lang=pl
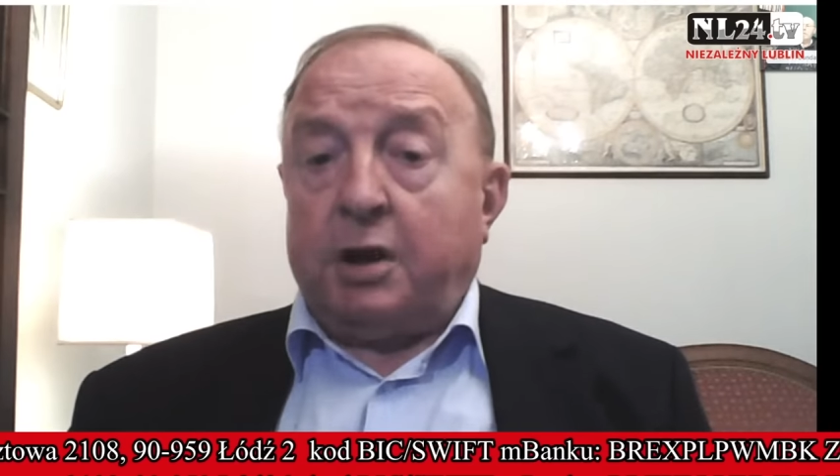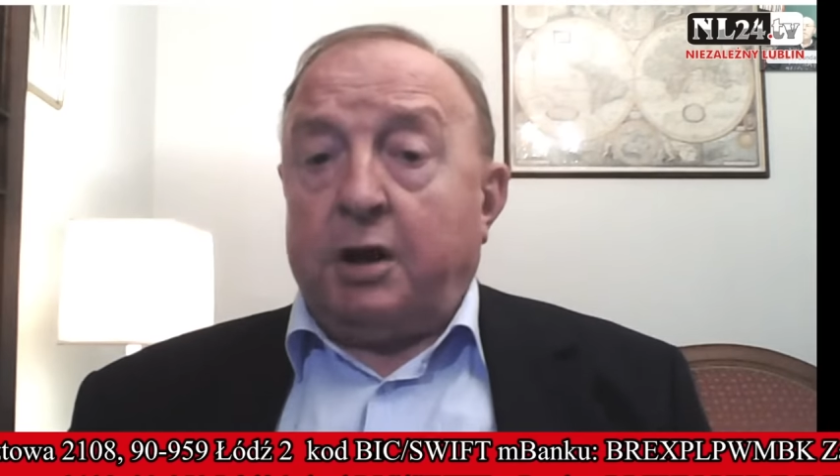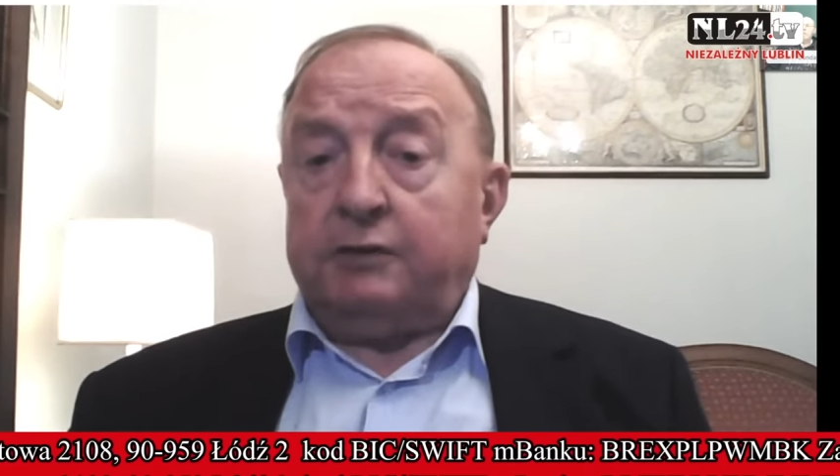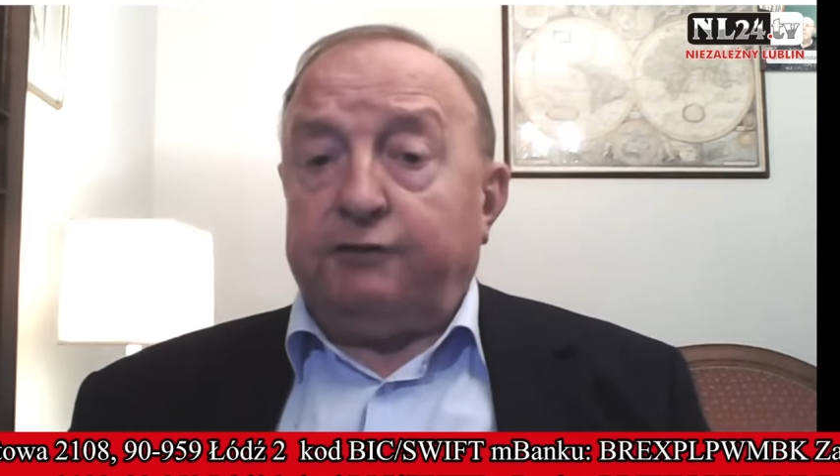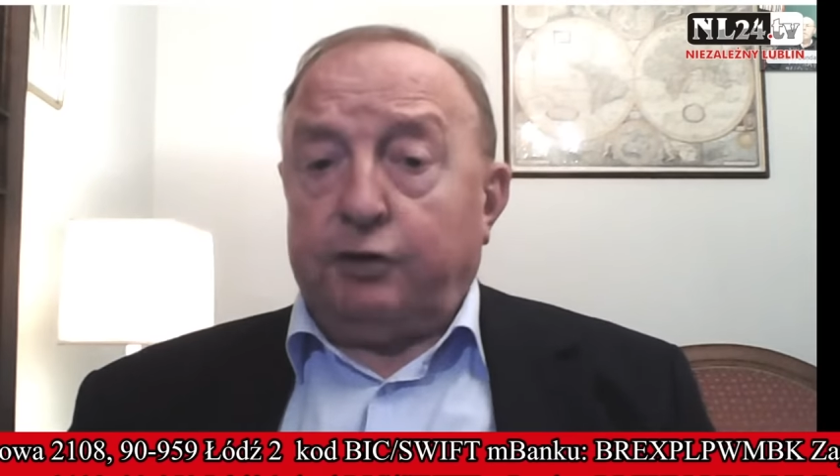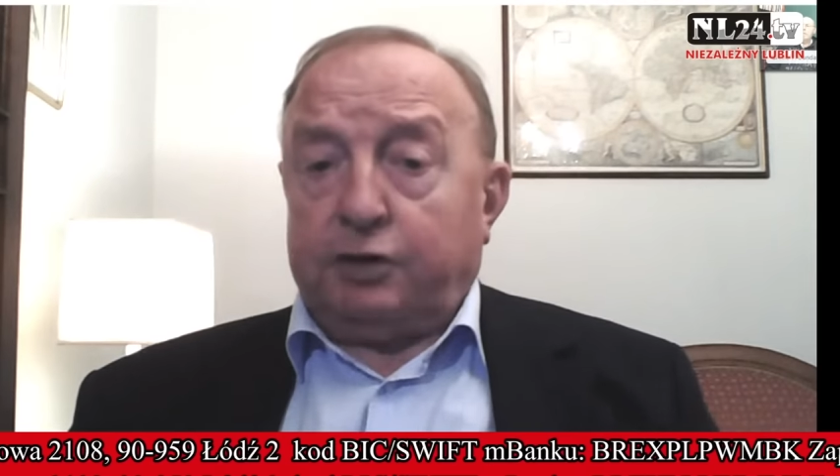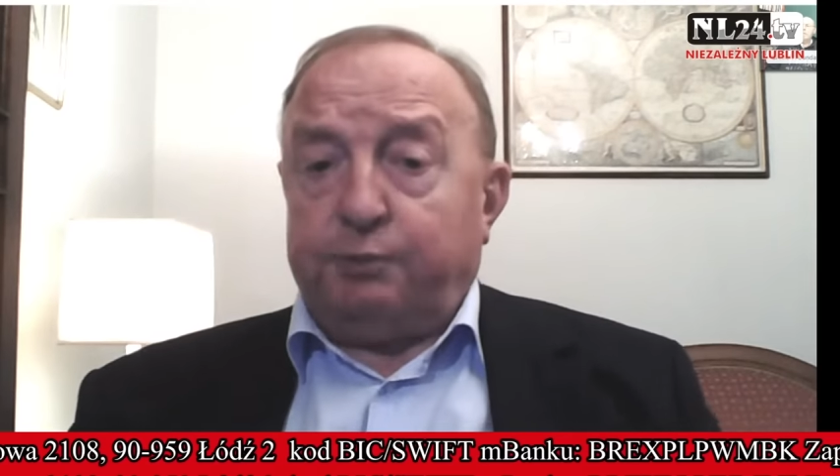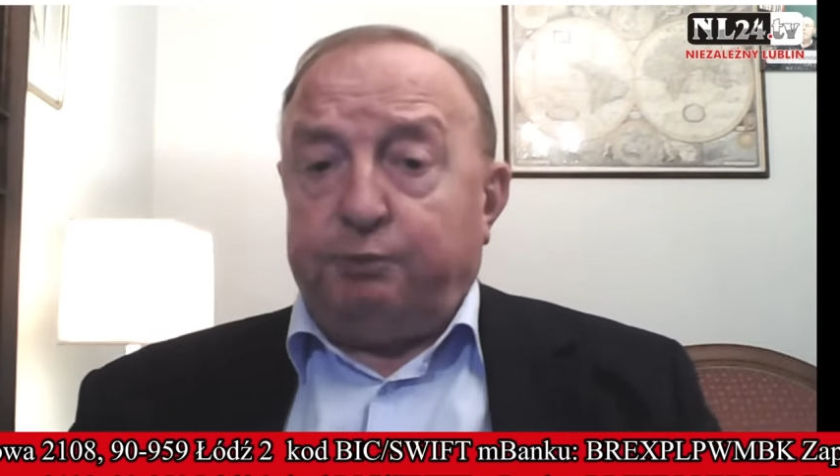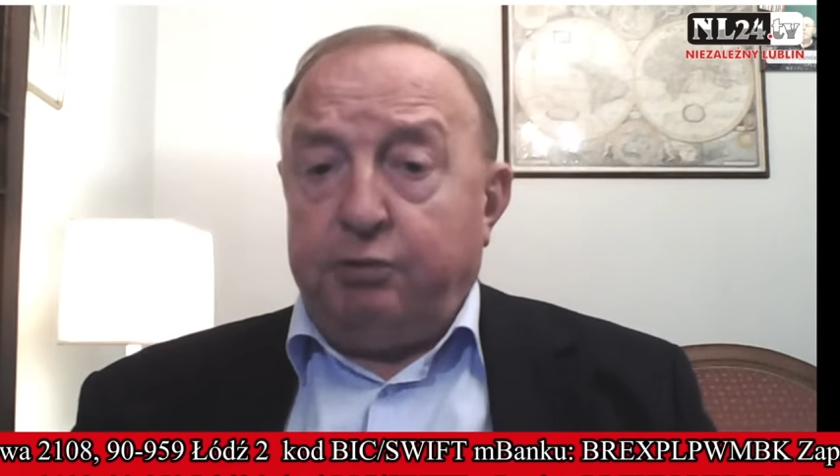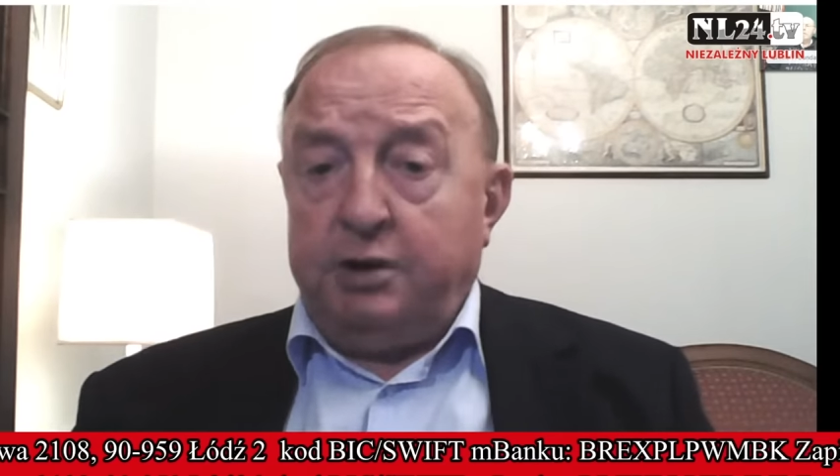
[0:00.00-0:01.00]
Gerald
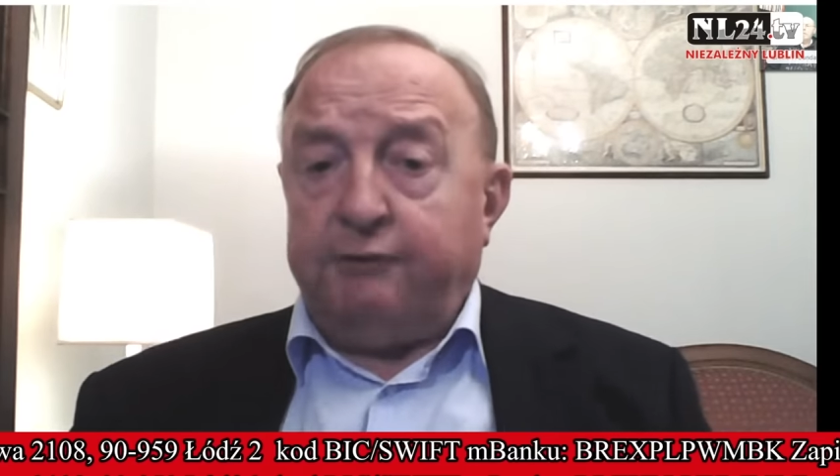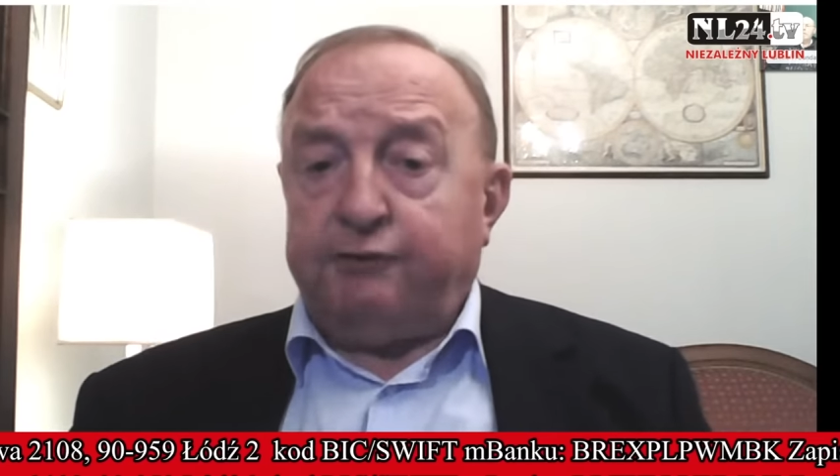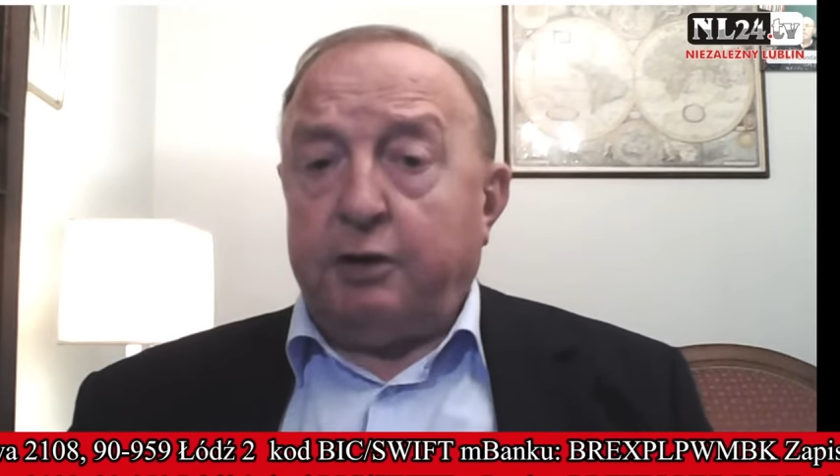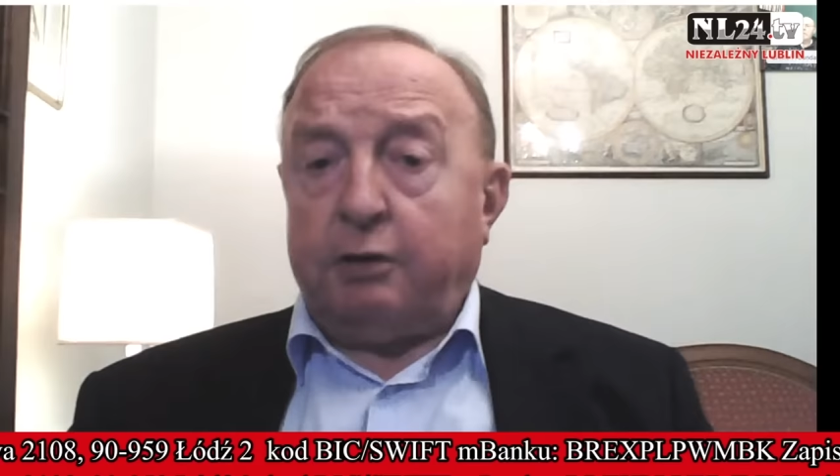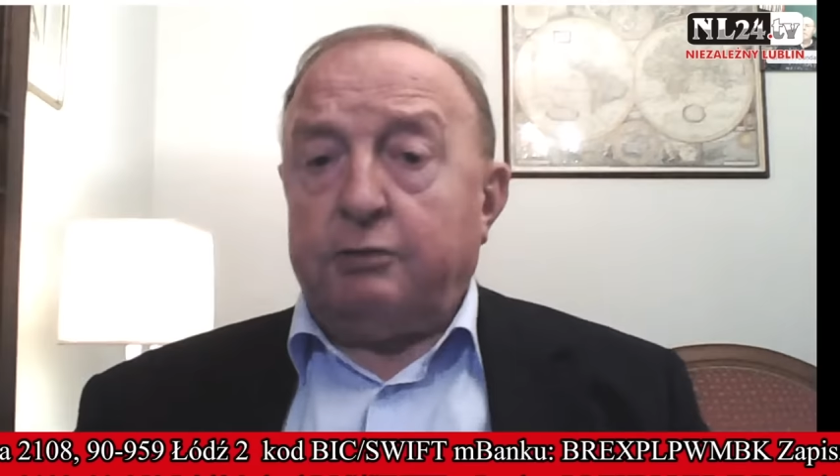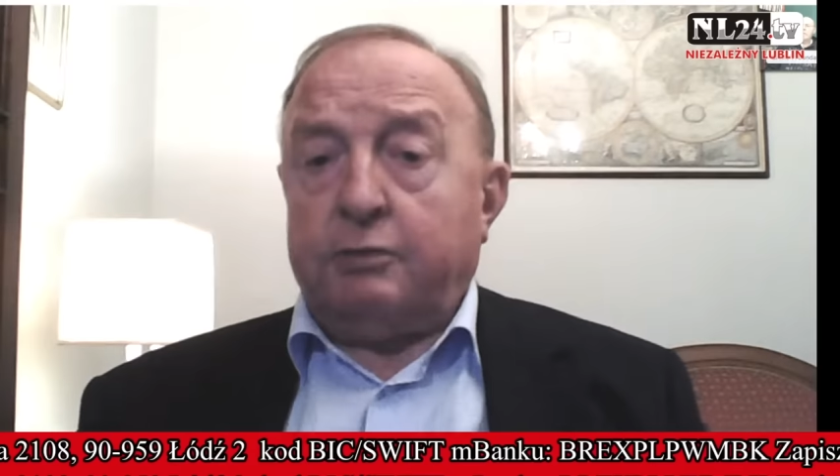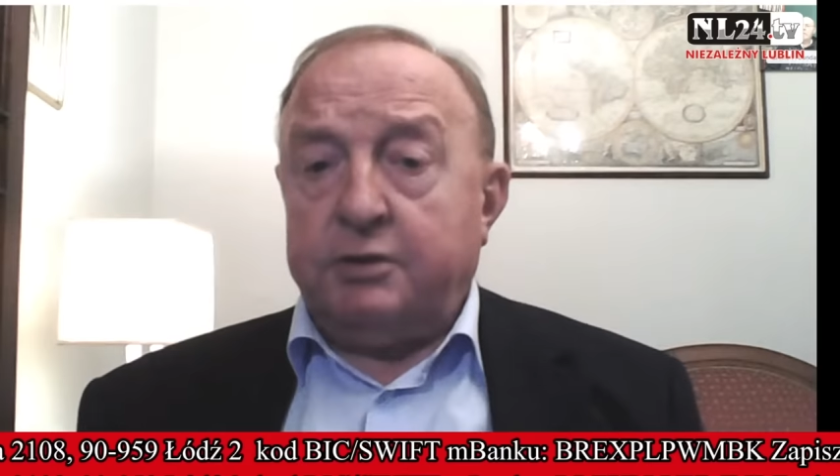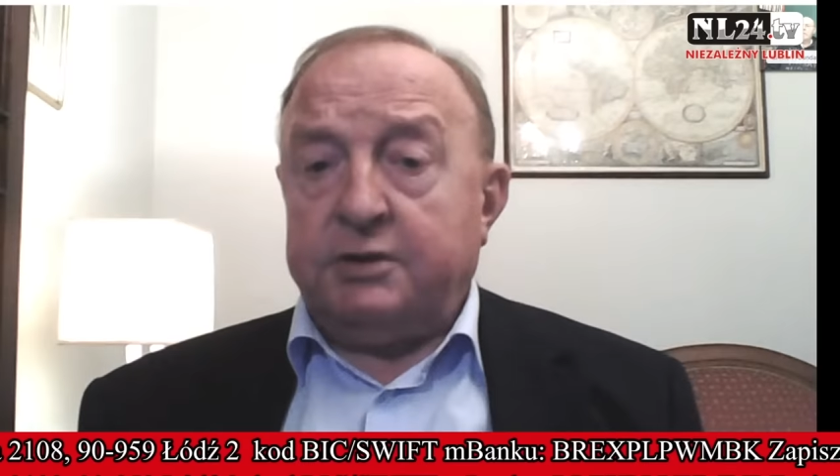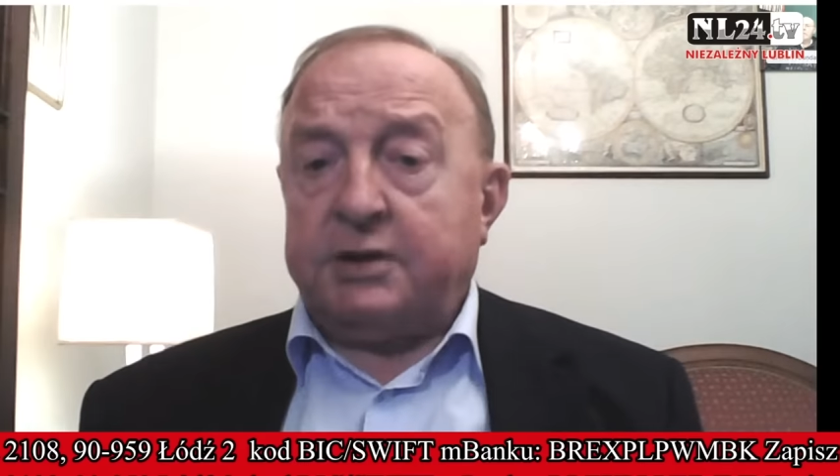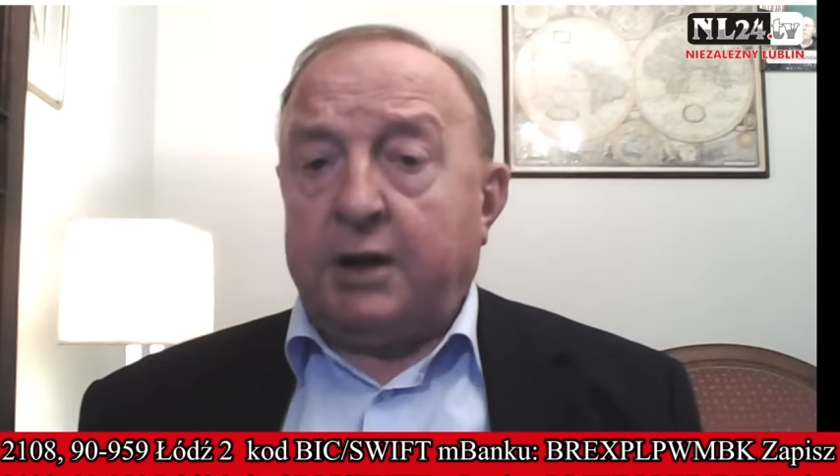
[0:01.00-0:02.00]
Ford płynie w
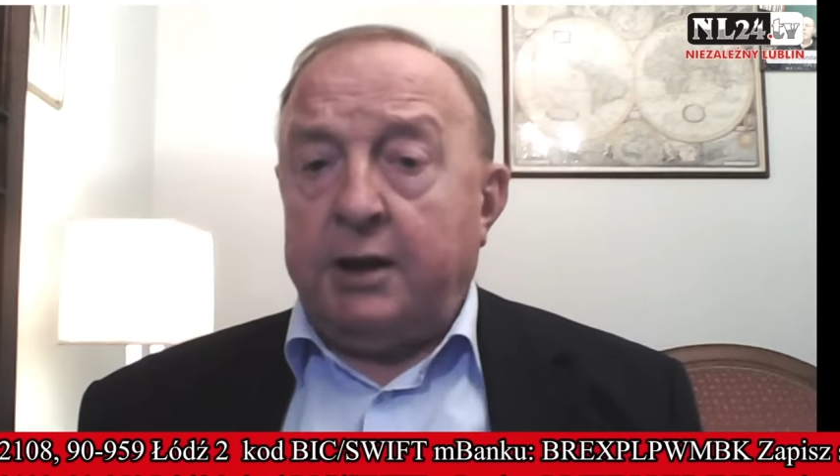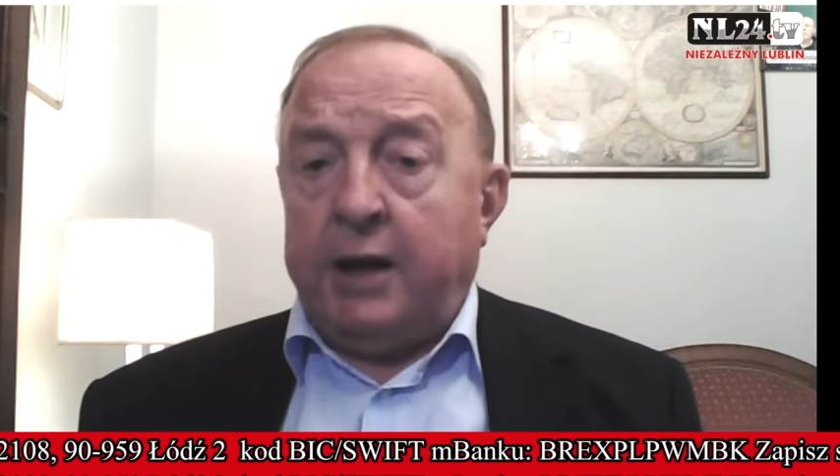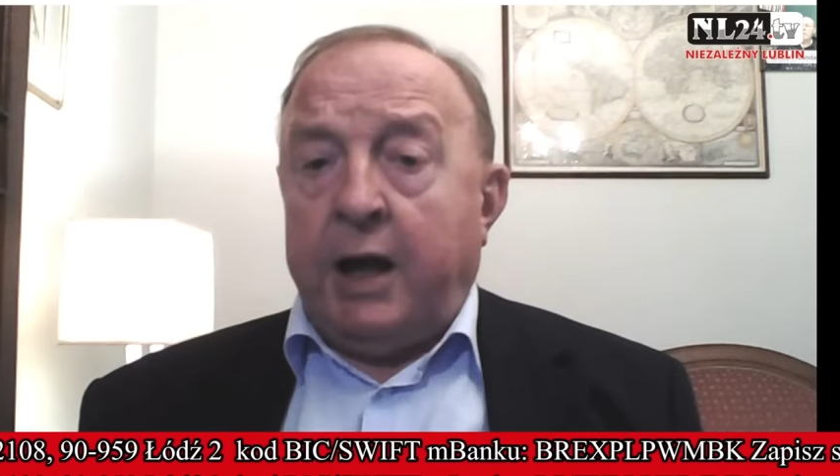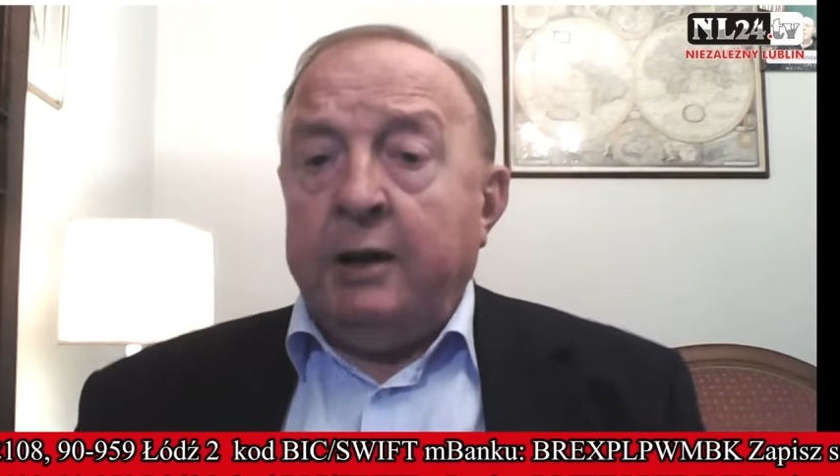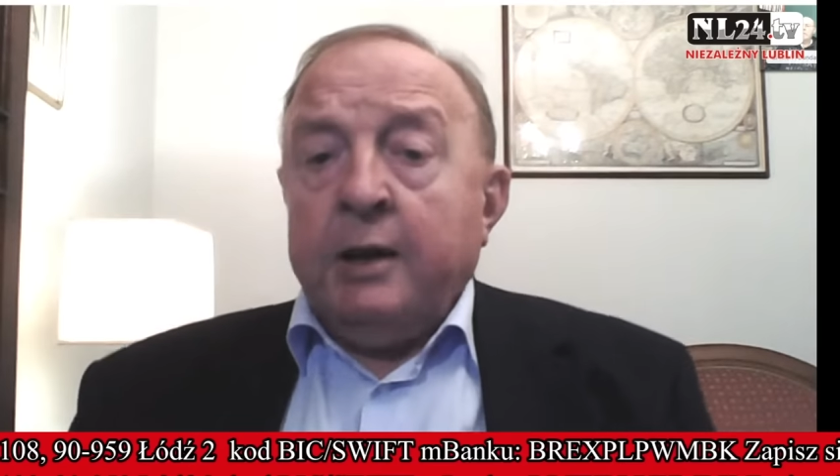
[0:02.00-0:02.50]
kierunku Izraela